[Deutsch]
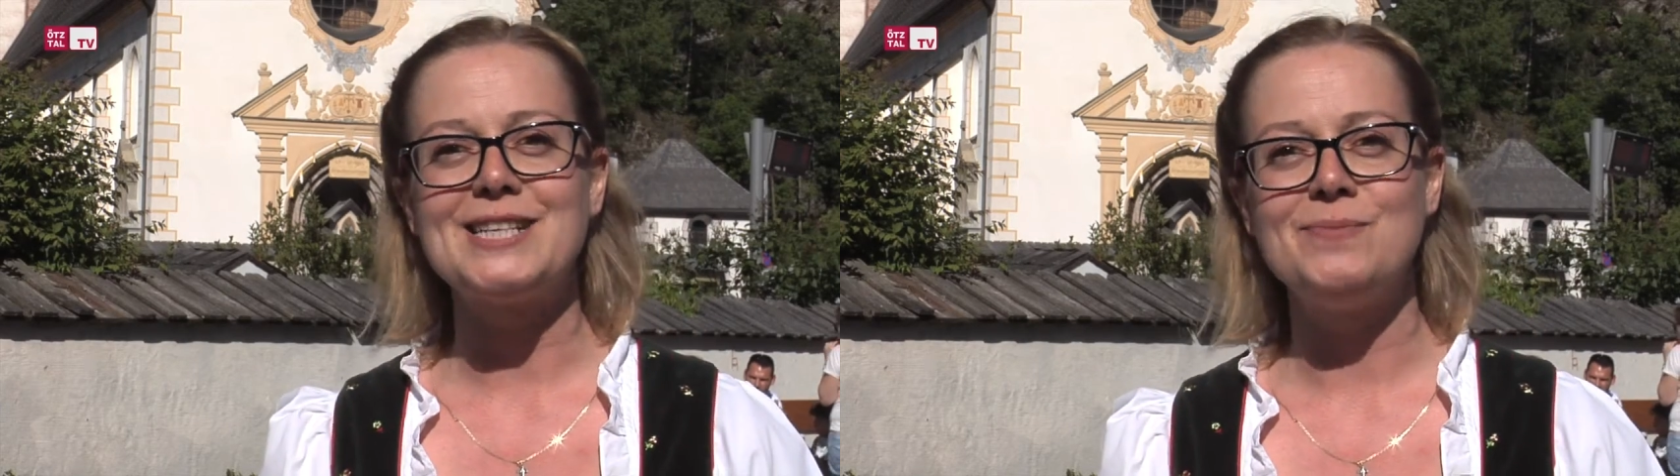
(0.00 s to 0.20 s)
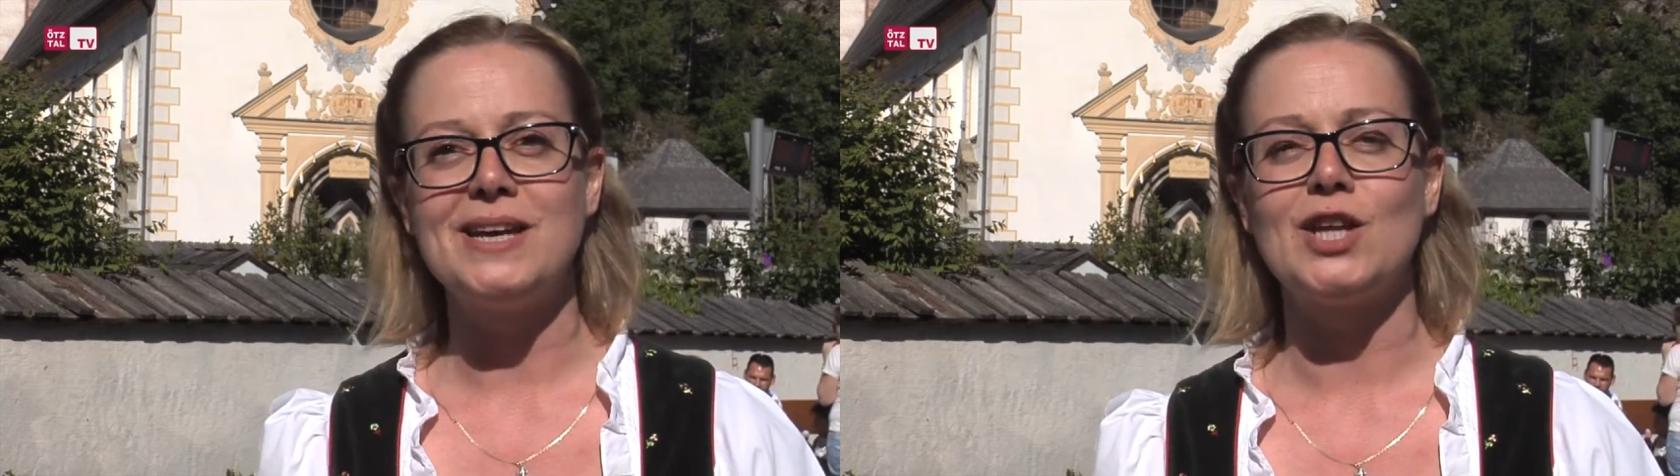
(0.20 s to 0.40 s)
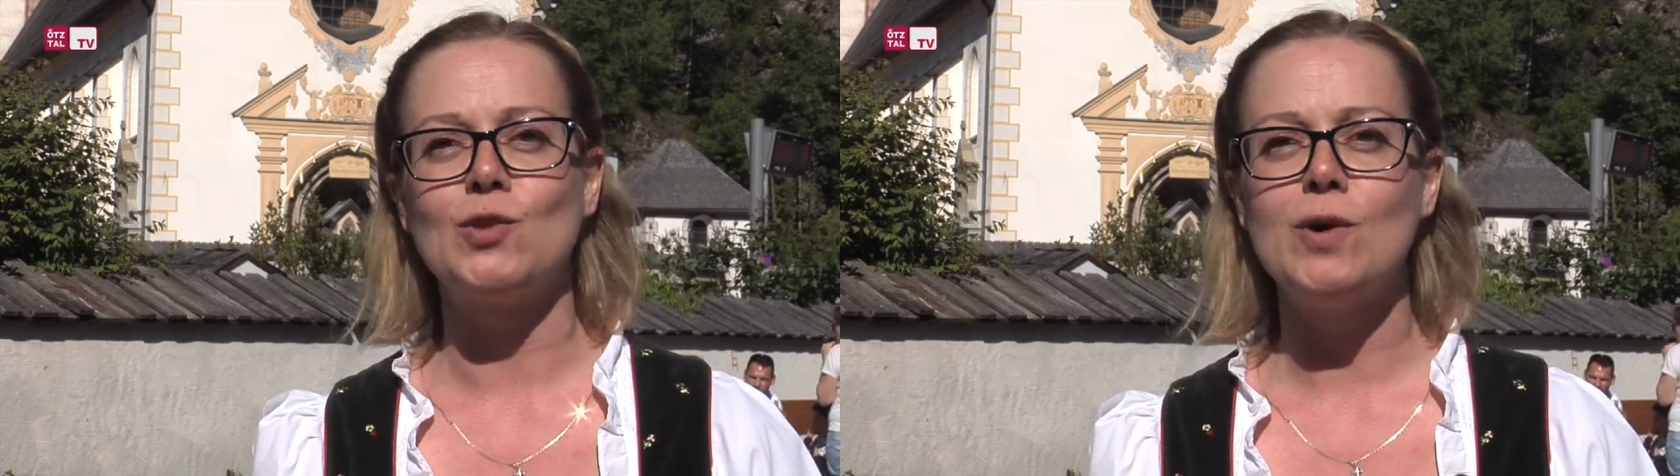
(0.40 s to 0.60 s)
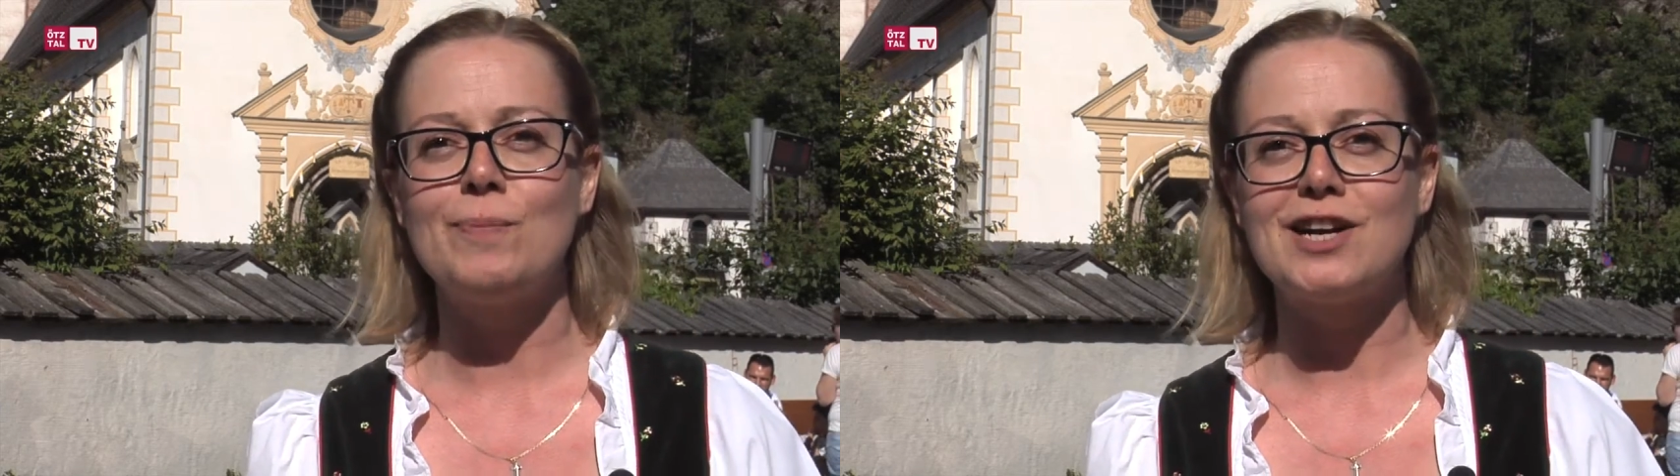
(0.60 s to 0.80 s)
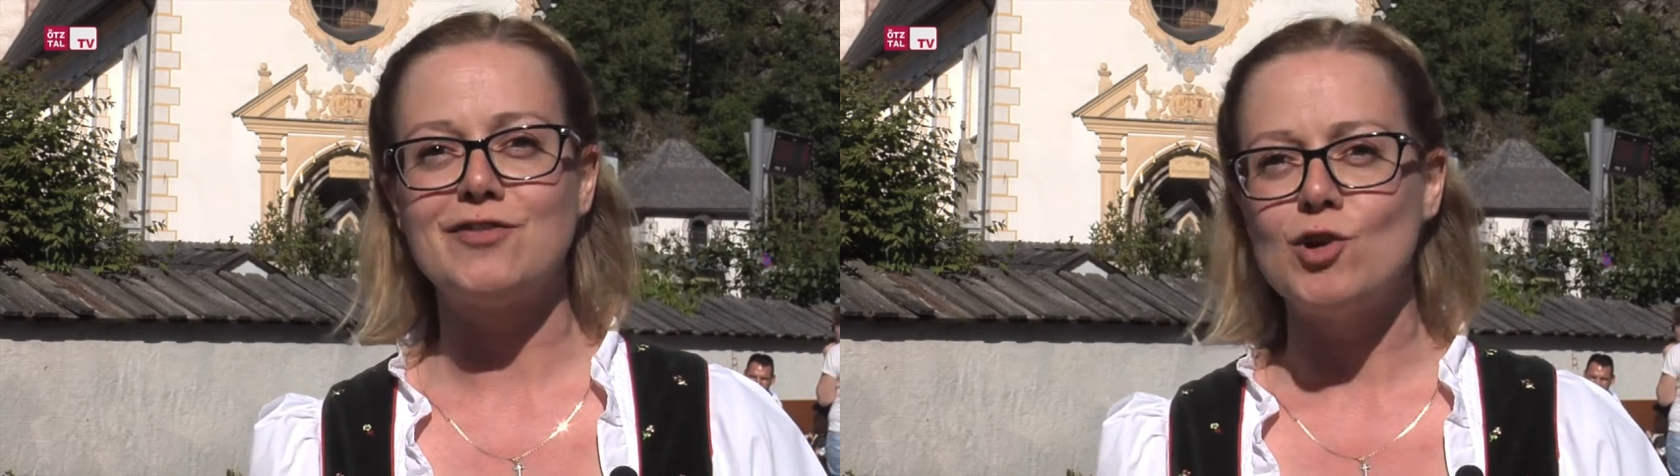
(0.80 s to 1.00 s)
dass wir
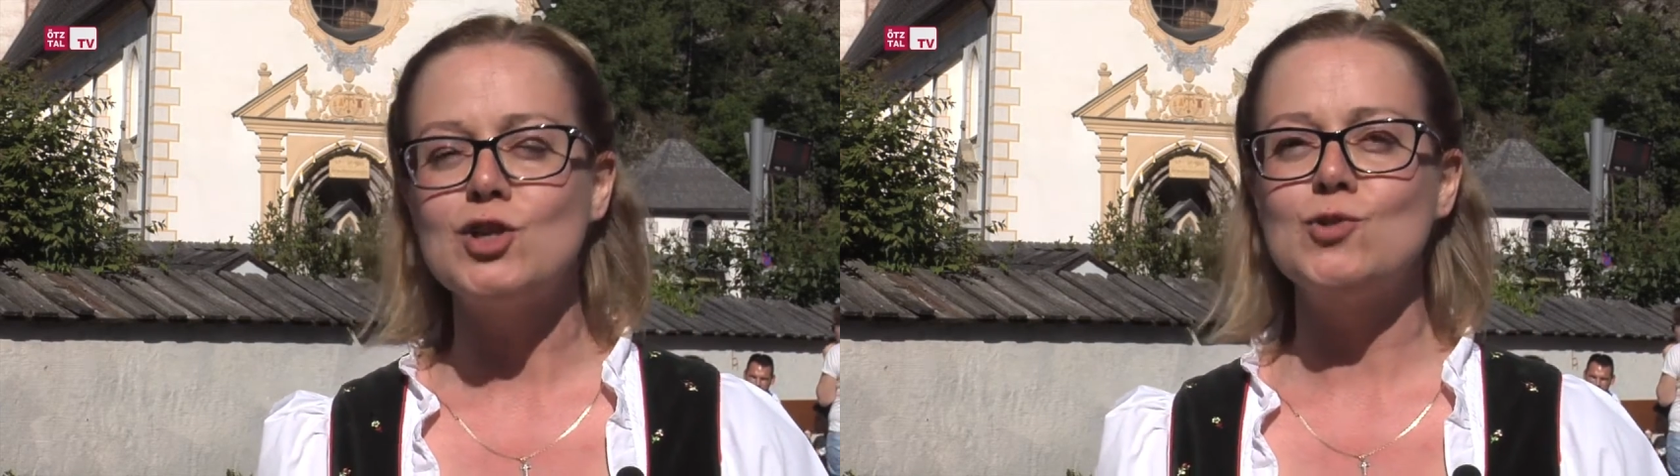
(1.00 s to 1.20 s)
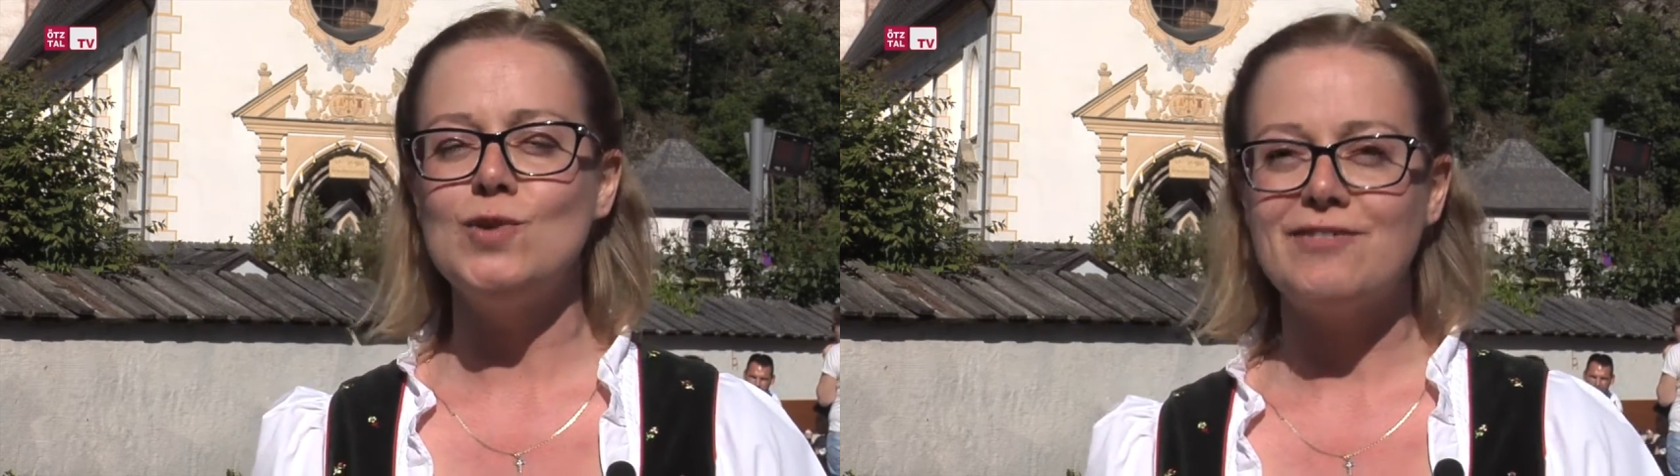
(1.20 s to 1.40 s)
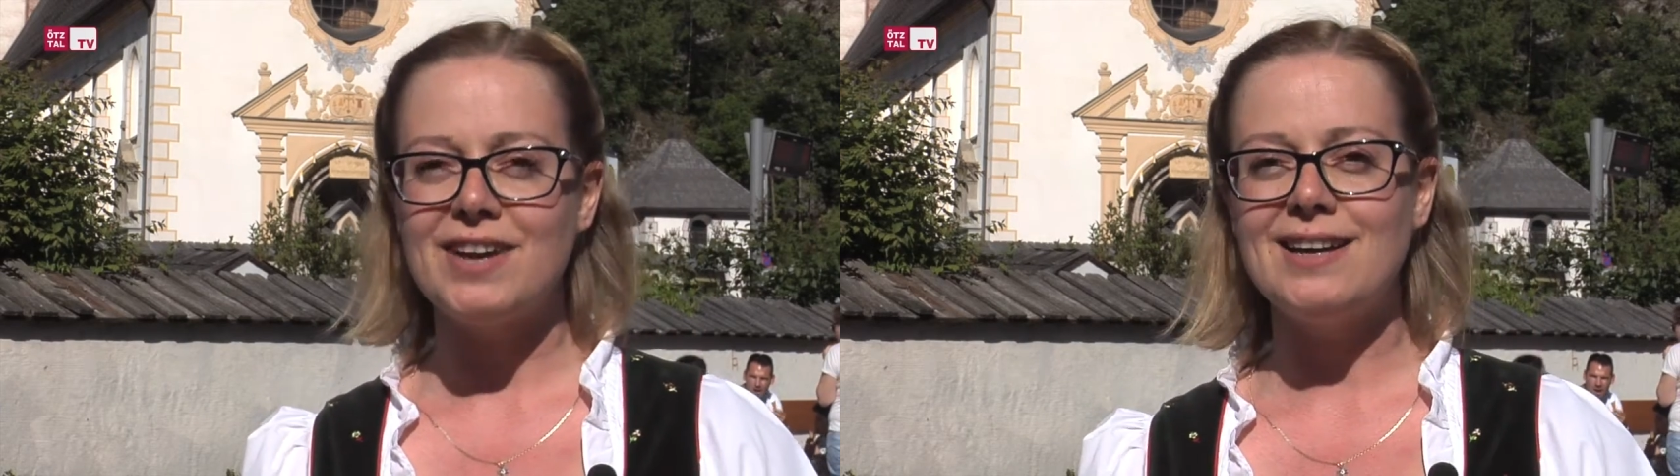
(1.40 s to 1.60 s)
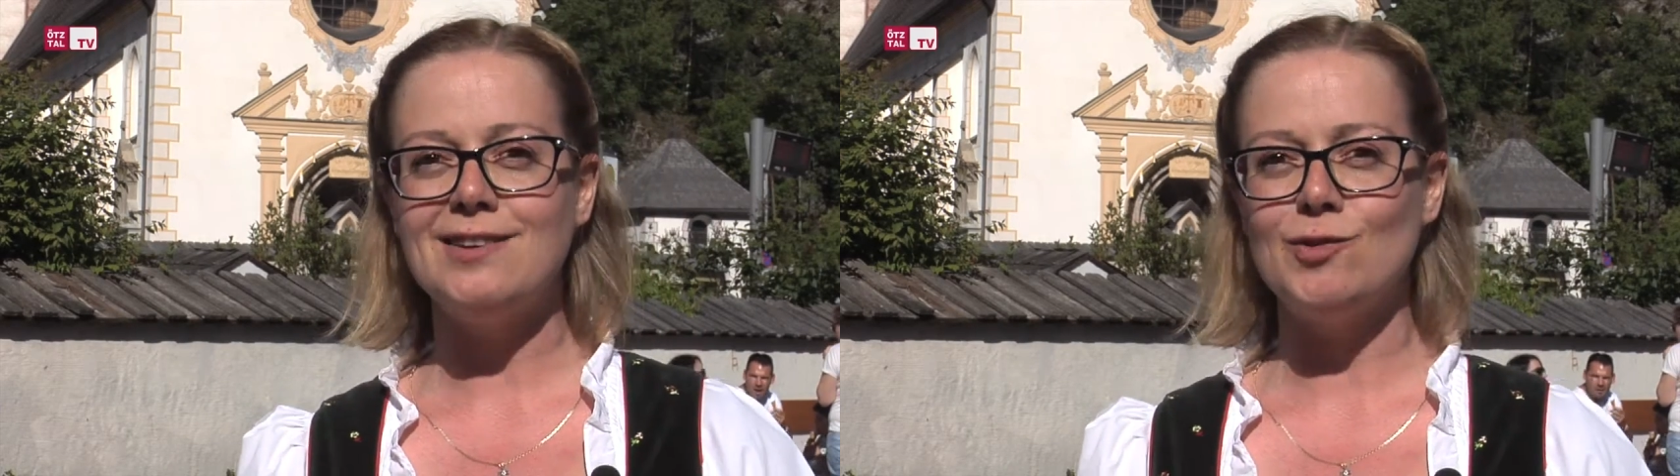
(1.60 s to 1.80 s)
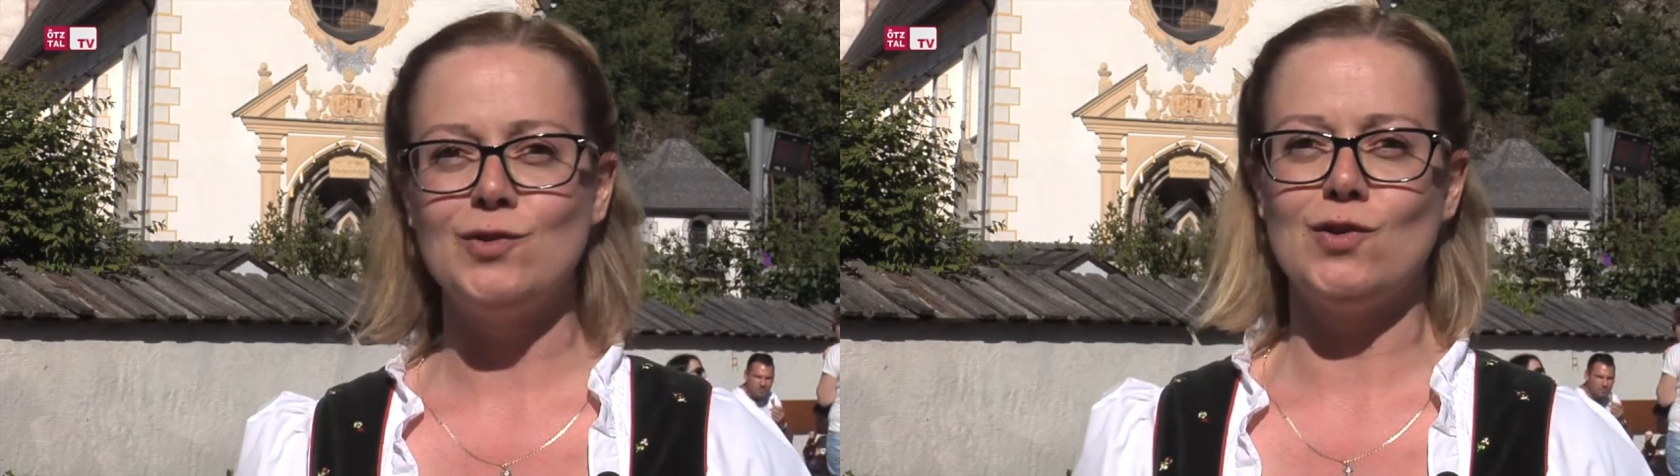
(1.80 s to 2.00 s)
Naturpark Volksschule
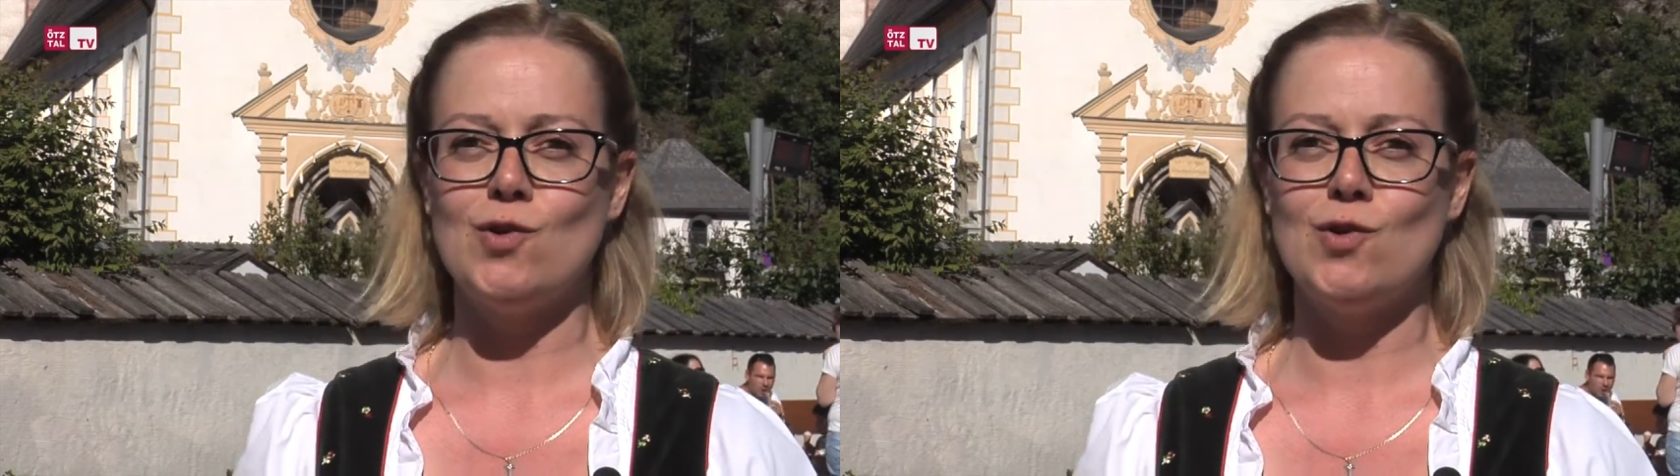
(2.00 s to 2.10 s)
wären und